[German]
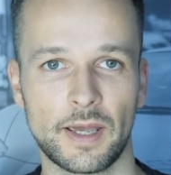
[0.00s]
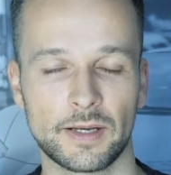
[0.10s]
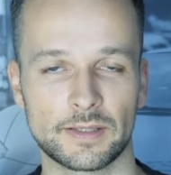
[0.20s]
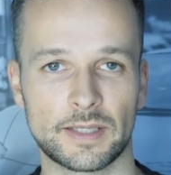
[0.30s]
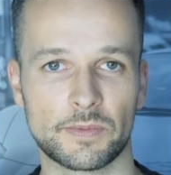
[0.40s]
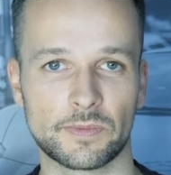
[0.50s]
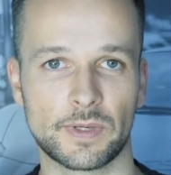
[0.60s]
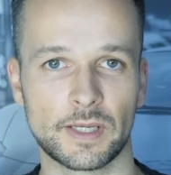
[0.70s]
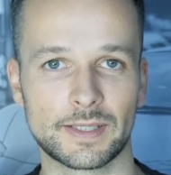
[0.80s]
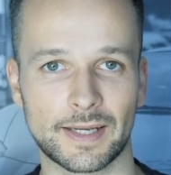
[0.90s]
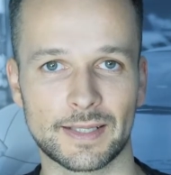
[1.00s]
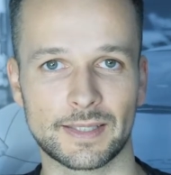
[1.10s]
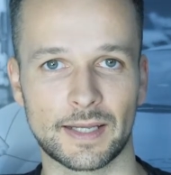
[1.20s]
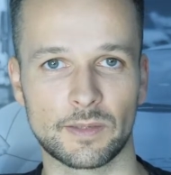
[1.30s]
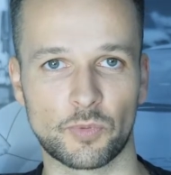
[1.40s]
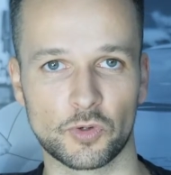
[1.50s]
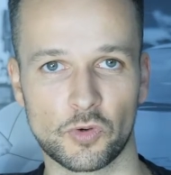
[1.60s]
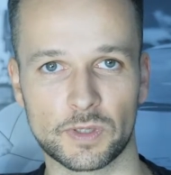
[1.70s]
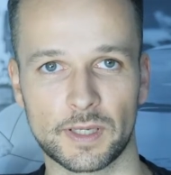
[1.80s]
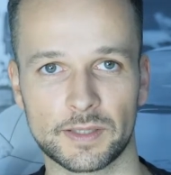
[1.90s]
Denn selbst wenn er Interesse an dem
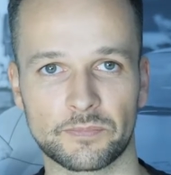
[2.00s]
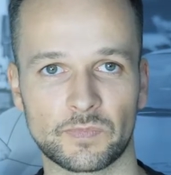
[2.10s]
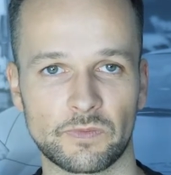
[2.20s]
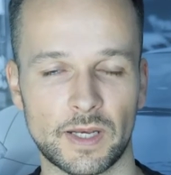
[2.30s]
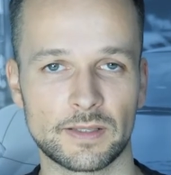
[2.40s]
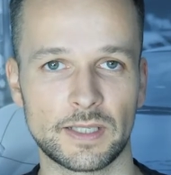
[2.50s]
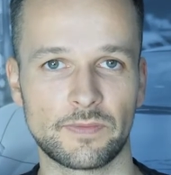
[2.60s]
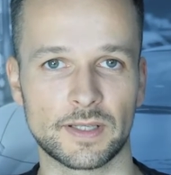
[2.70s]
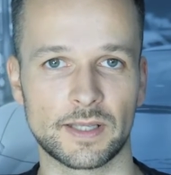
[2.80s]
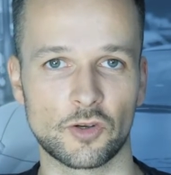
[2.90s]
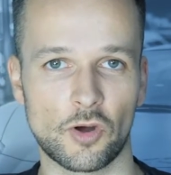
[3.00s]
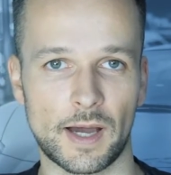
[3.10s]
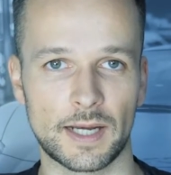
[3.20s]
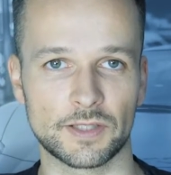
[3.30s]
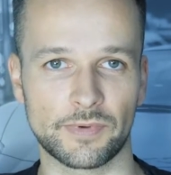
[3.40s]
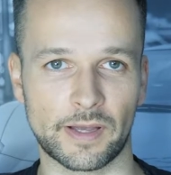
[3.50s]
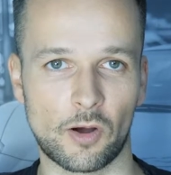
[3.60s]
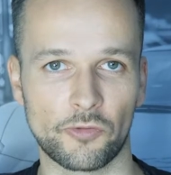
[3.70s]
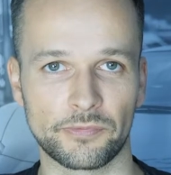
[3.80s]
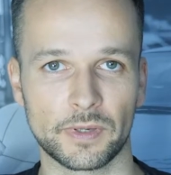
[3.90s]
Produkt hat, wenn er sieht, was ja noch alles
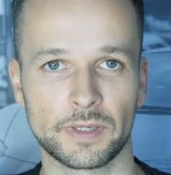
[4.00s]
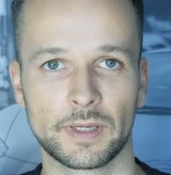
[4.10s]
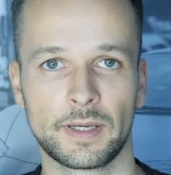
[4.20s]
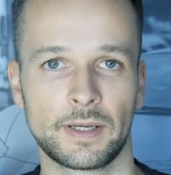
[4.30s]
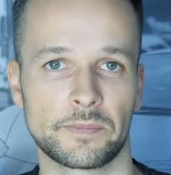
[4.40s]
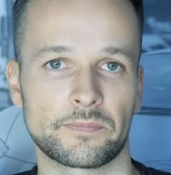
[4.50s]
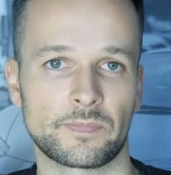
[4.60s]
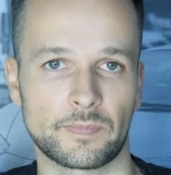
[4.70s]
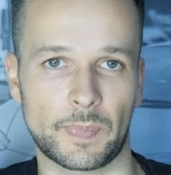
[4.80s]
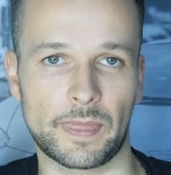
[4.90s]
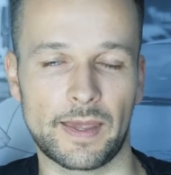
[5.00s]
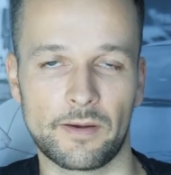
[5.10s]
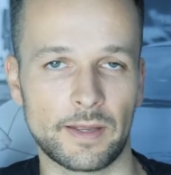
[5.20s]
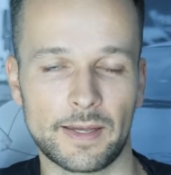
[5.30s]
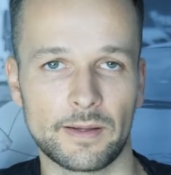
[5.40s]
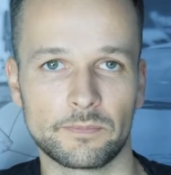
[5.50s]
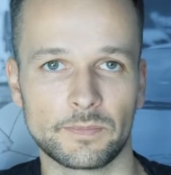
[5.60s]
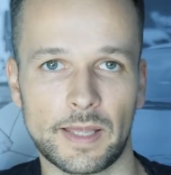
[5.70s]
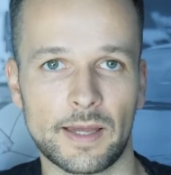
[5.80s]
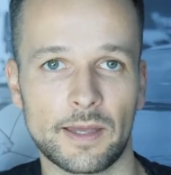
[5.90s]
verkauft wird, er, er,
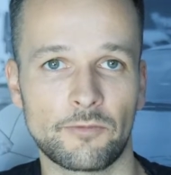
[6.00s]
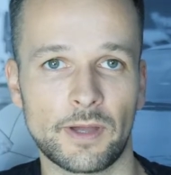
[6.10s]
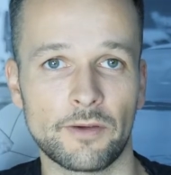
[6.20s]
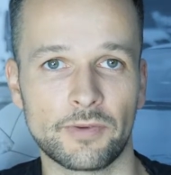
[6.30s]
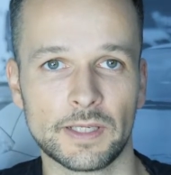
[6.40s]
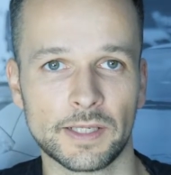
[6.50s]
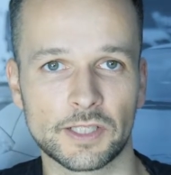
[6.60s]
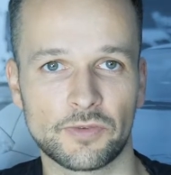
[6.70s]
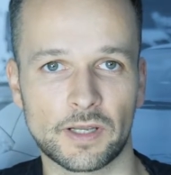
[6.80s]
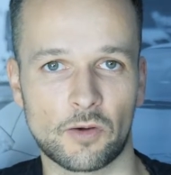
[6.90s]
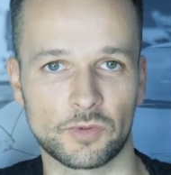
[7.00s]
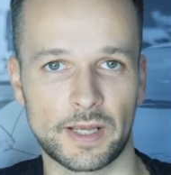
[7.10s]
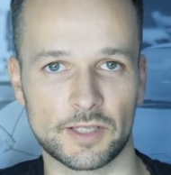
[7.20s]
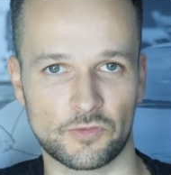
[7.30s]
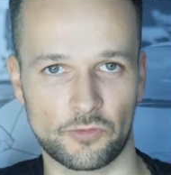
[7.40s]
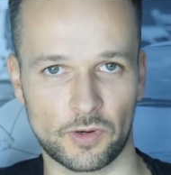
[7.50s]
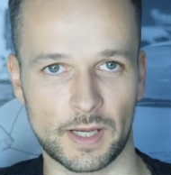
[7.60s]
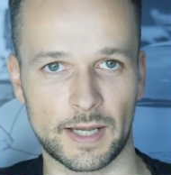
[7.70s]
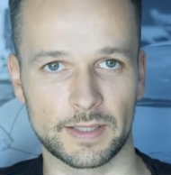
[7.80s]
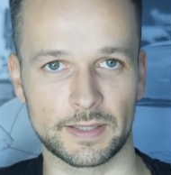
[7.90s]
er, er verliert das Vertrauen und er hat es von
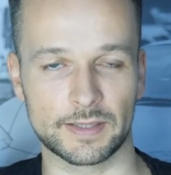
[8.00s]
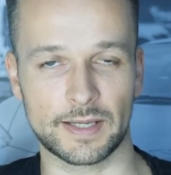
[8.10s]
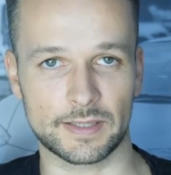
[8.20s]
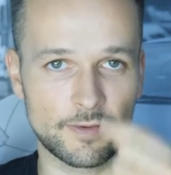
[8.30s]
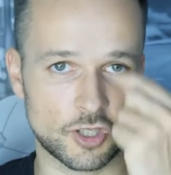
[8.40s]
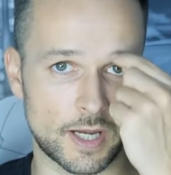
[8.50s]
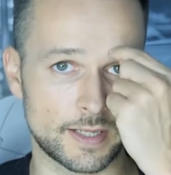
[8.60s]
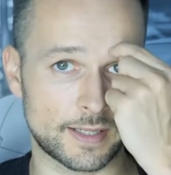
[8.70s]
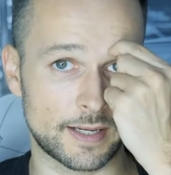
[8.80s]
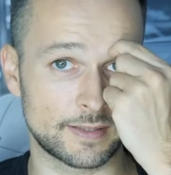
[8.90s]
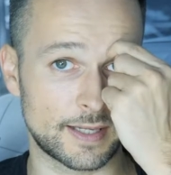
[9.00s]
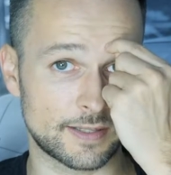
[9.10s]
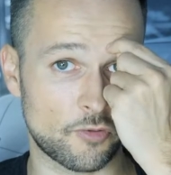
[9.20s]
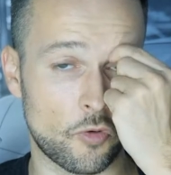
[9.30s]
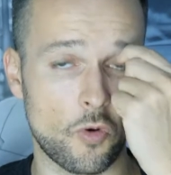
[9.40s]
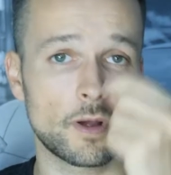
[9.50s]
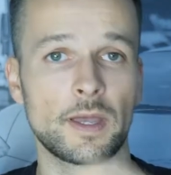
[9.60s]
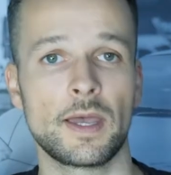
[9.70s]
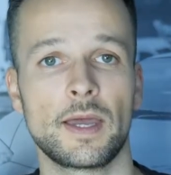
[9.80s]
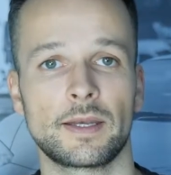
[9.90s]
vornherein nicht. Das heißt, die Wahrscheinlichkeit ist sehr, sehr hoch,
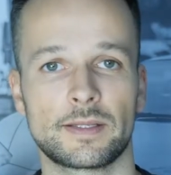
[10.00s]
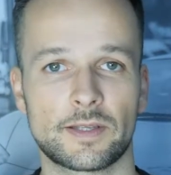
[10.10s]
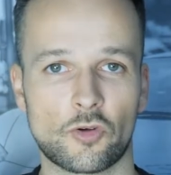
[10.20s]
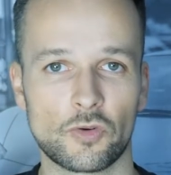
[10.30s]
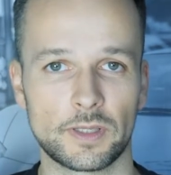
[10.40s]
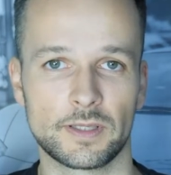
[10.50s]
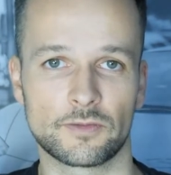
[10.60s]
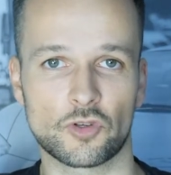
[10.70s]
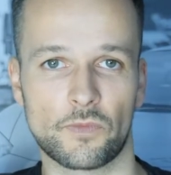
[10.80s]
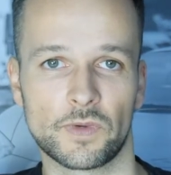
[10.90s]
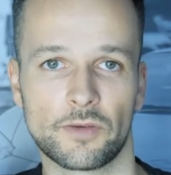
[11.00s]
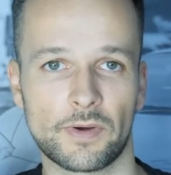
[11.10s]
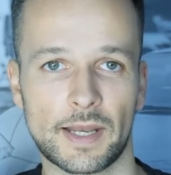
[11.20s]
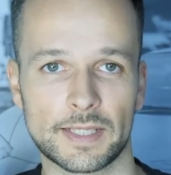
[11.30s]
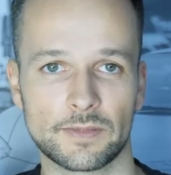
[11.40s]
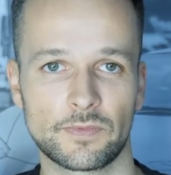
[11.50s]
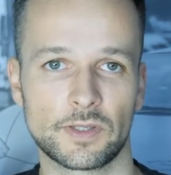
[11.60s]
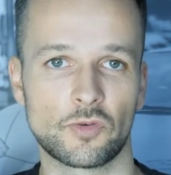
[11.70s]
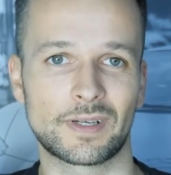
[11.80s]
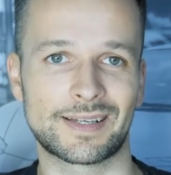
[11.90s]
dass der Kunde diesen Shop wieder verlassen
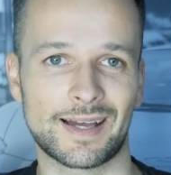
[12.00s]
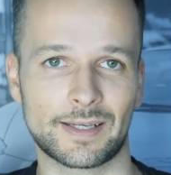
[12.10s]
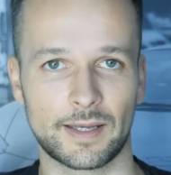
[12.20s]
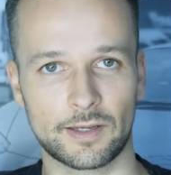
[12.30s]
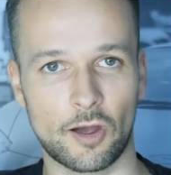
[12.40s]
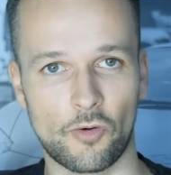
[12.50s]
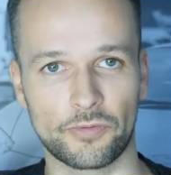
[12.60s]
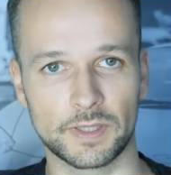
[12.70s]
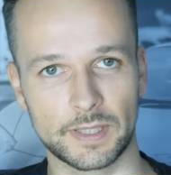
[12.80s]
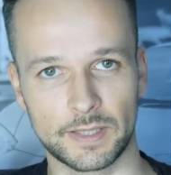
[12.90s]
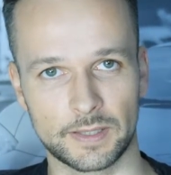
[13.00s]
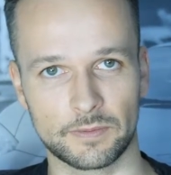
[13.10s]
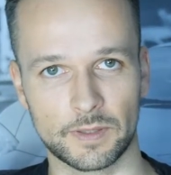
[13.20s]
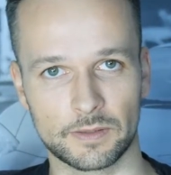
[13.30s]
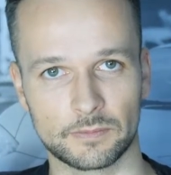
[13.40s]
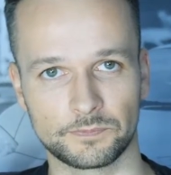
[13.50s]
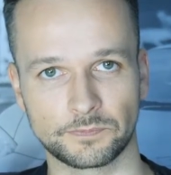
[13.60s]
wird und gar kein Kauf getätigt wird.